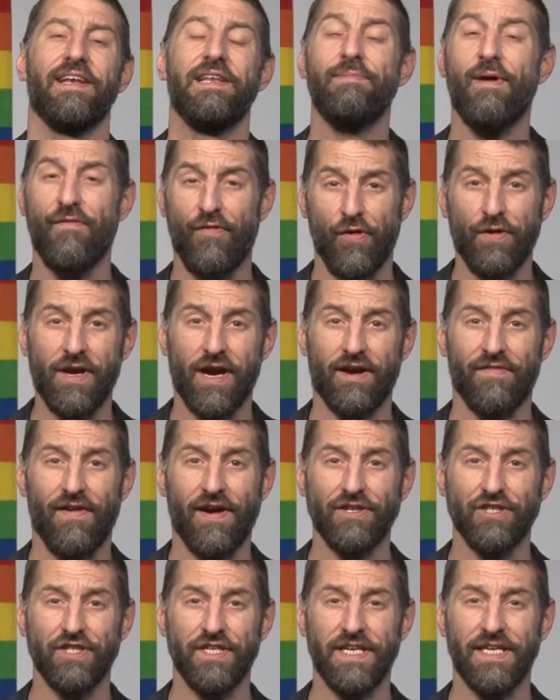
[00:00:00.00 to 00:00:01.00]
Lieber Volker
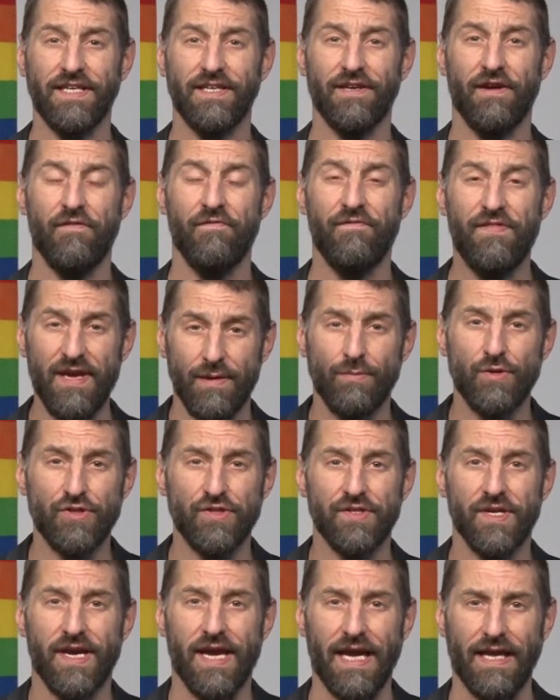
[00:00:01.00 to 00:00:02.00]
Quaschning, wir
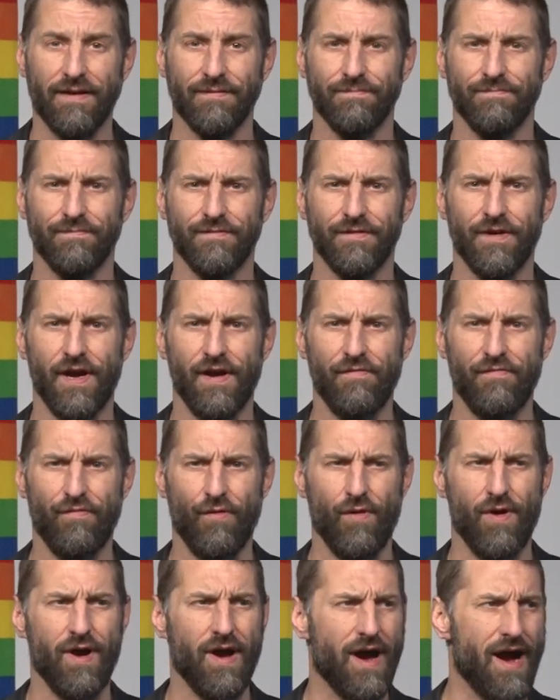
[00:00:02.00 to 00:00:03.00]
müssen reden.
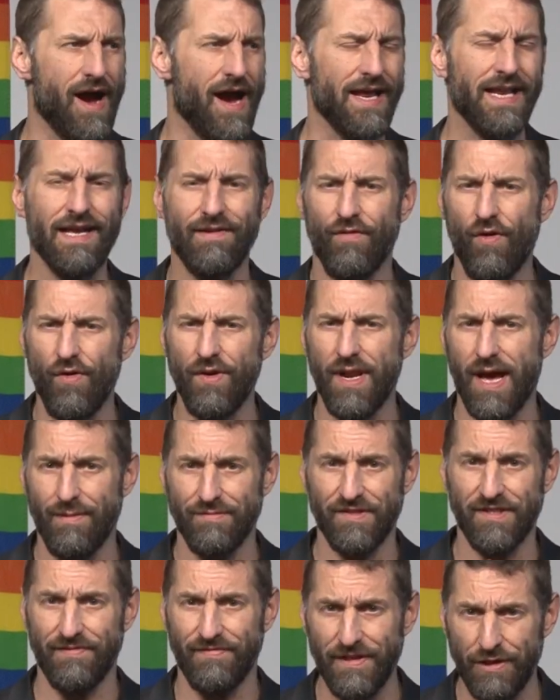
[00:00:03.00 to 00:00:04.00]
Vor einigen Wochen
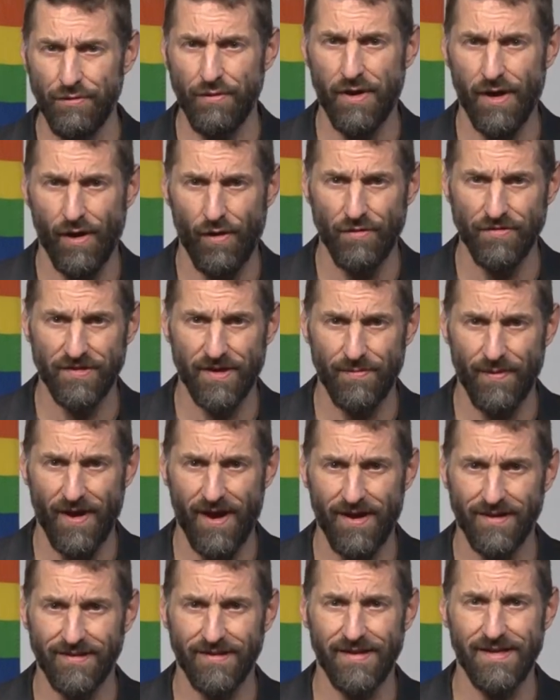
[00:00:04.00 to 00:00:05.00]
haben Sie ein Video
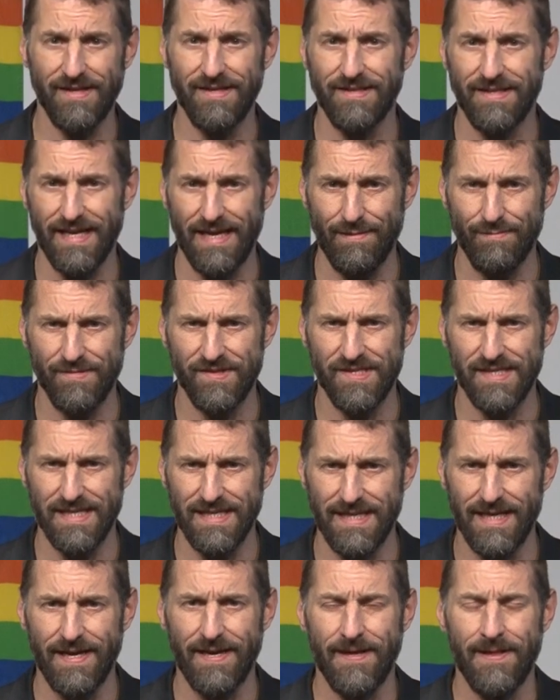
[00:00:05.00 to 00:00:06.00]
herausgebracht, in dem
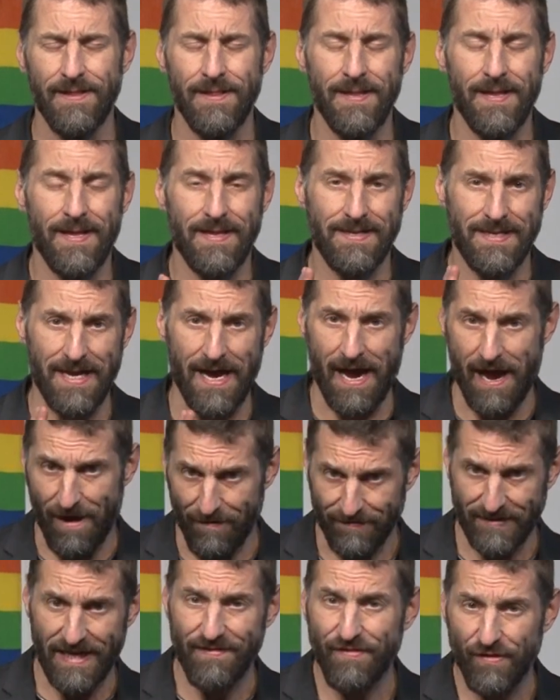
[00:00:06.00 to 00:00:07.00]
Sie der
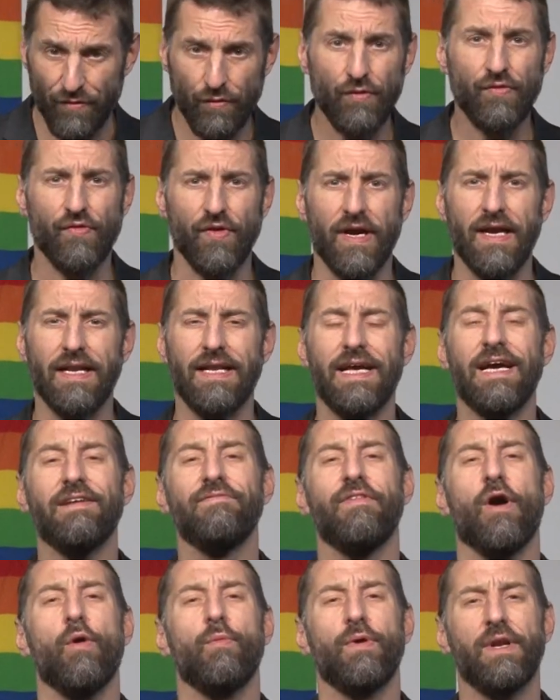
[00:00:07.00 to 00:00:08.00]
AfD versuchen zu
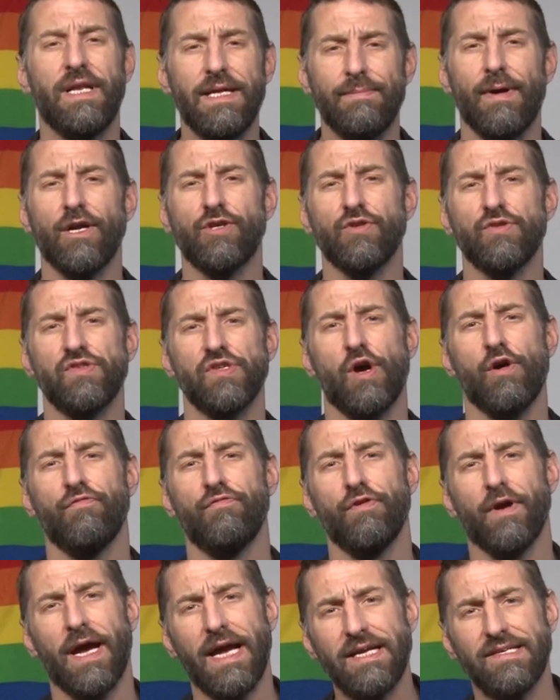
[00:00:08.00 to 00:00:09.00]
erklären, warum Klimaschutz auch
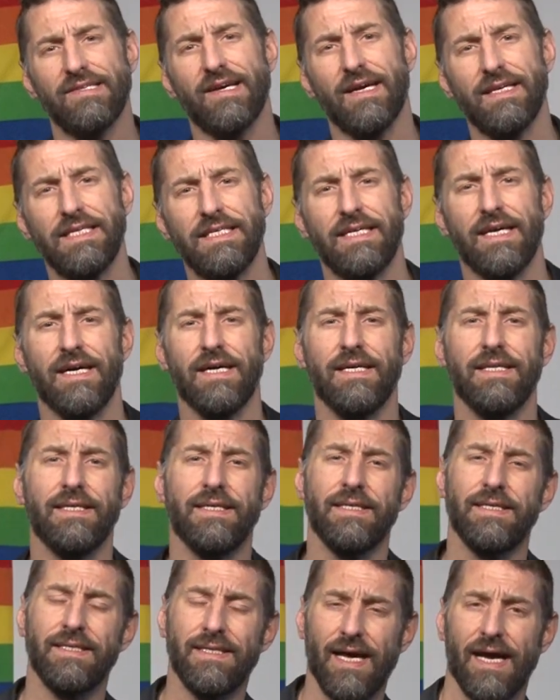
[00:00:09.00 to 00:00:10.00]
für
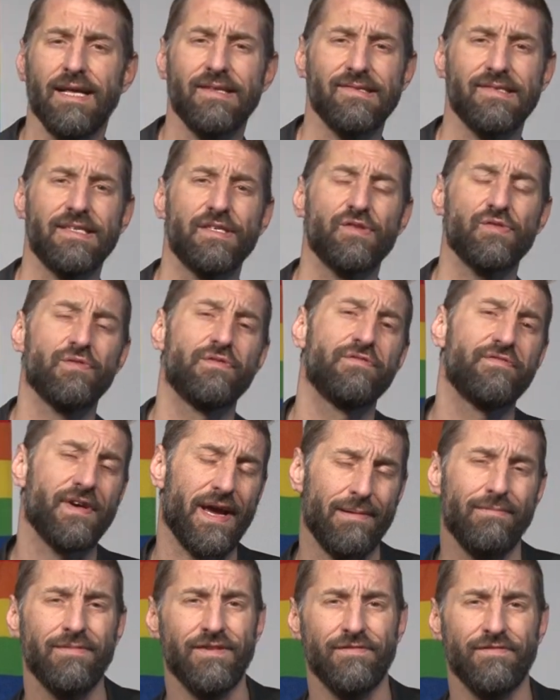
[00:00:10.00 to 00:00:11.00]
Rechtsradikale, Nazis und
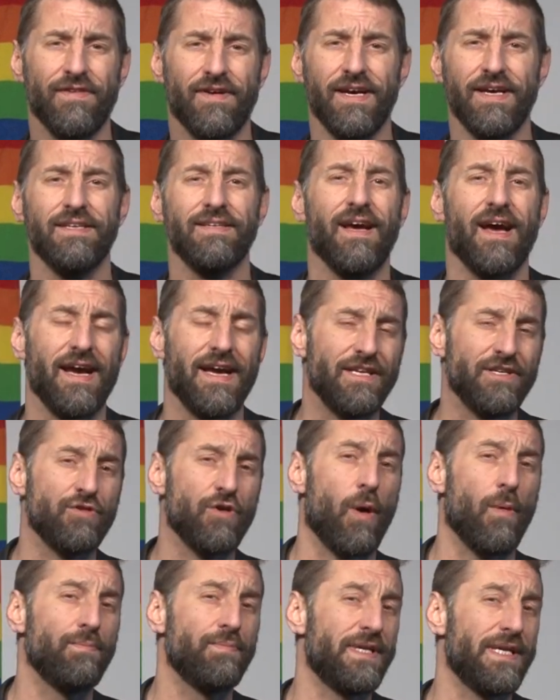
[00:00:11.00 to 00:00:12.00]
Fremdenfeinde ein
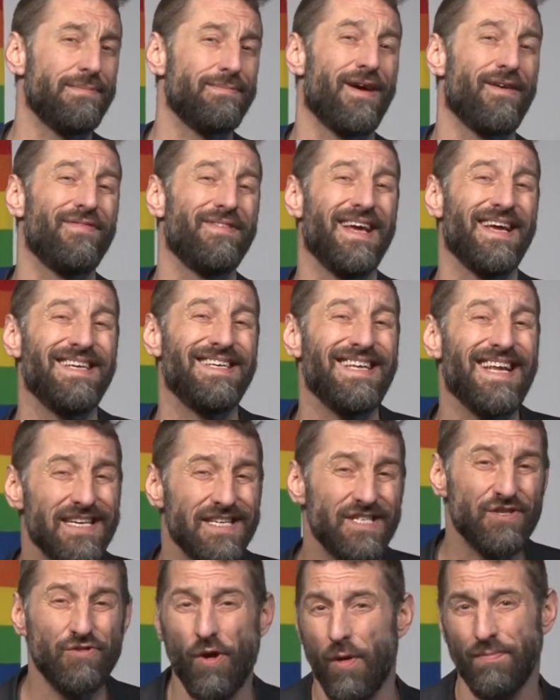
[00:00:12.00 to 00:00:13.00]
Top-Thema, vielleicht
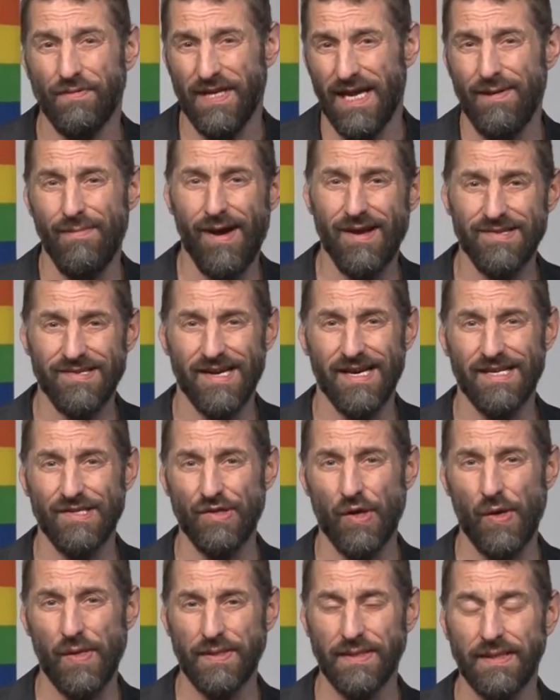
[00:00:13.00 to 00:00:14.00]
das Top-Thema sein
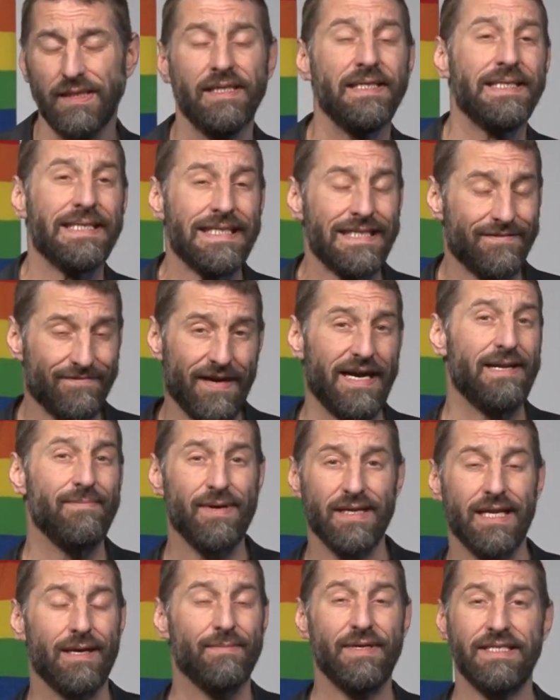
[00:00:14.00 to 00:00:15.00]
sollte, weil
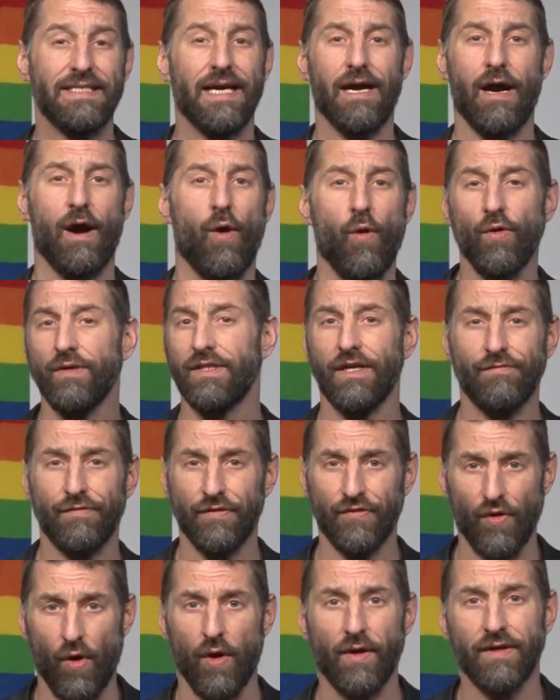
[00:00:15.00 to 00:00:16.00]
man damit ja auch
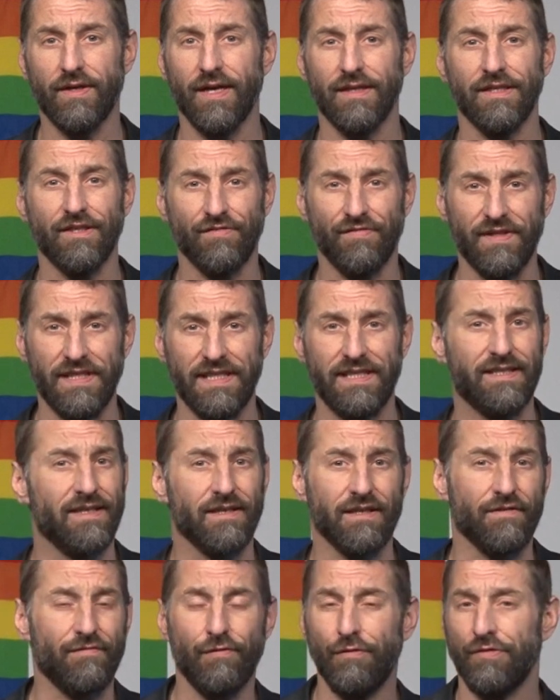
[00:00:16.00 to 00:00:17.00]
dafür sorgen kann, dass
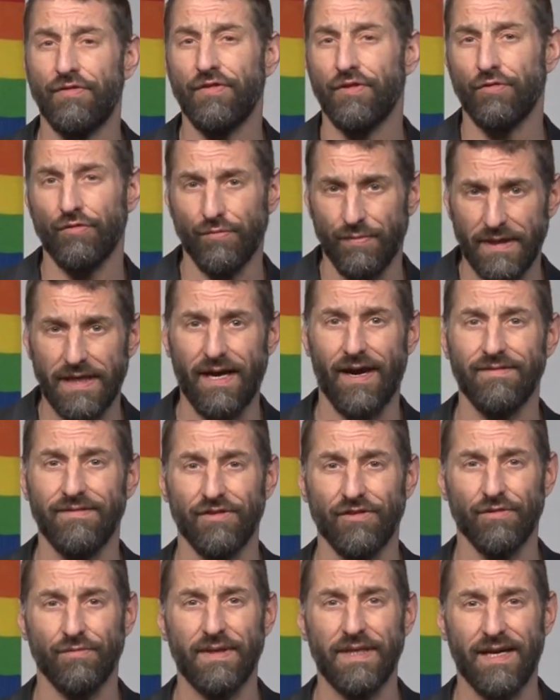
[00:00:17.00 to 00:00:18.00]
weniger Geflüchtete und
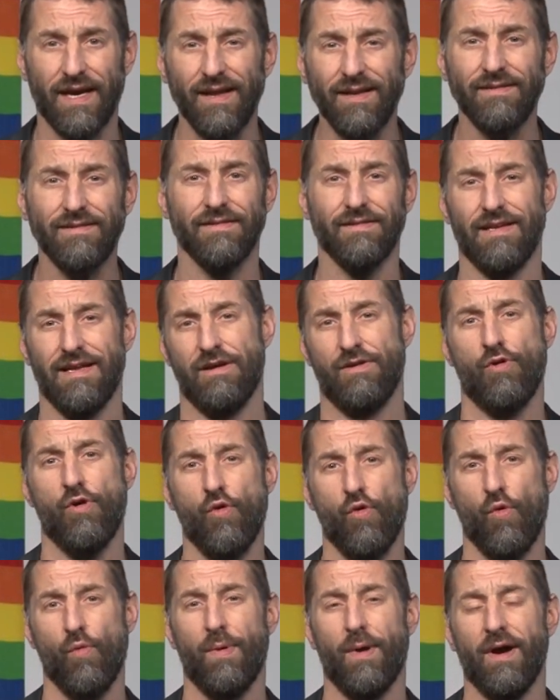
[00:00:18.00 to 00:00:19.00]
Migrantinnen und Migranten nach
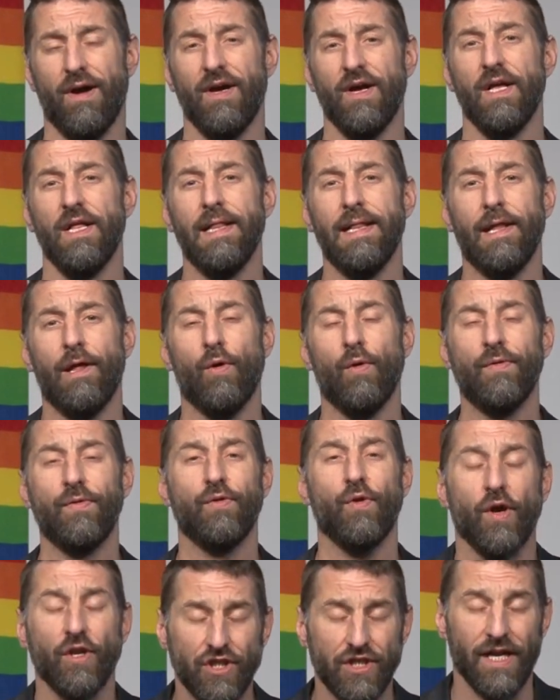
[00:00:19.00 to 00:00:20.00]
Europa
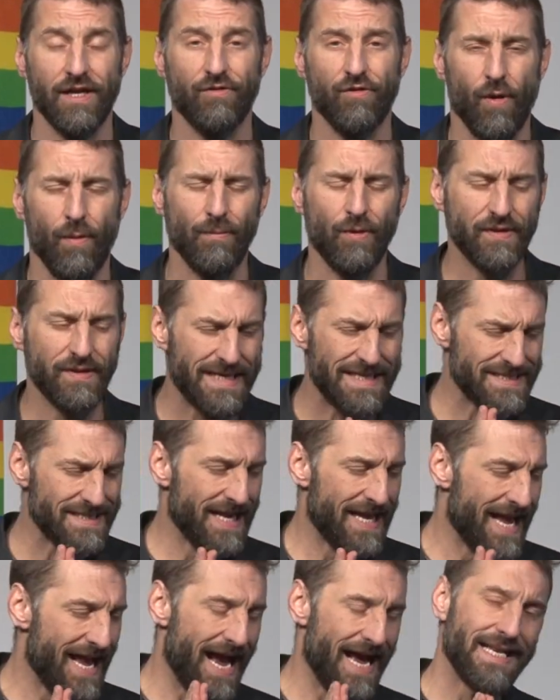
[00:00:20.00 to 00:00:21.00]
und Deutschland kommen. Und das
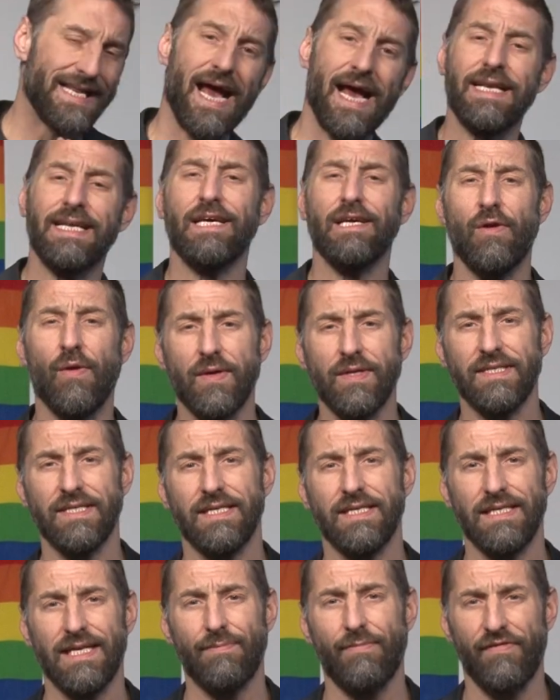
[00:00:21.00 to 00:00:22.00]
hat einige Leute
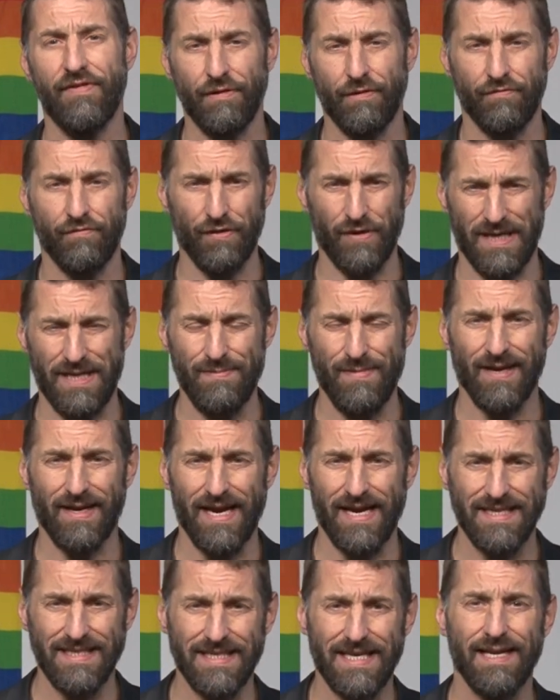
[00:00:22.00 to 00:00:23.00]
in der Bewegung für
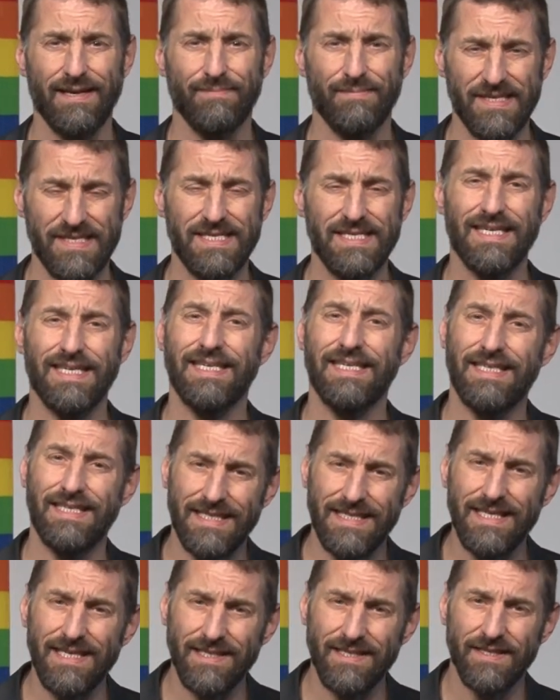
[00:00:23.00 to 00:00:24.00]
Klimagerechtigkeit ein bisschen
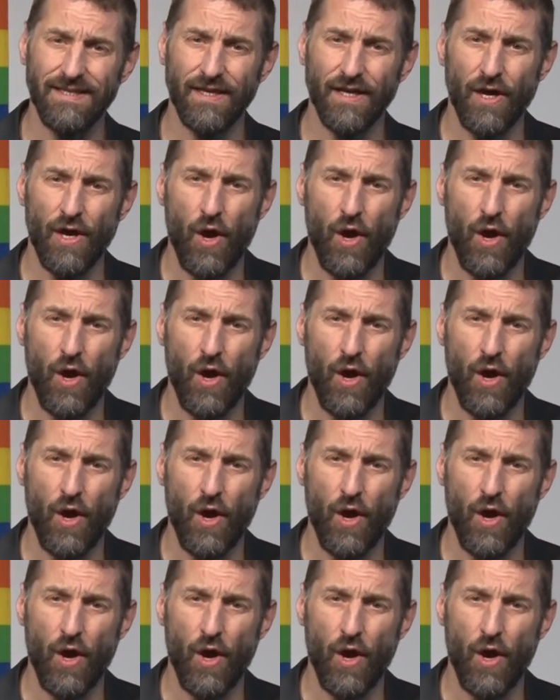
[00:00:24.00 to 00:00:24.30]
irritiert.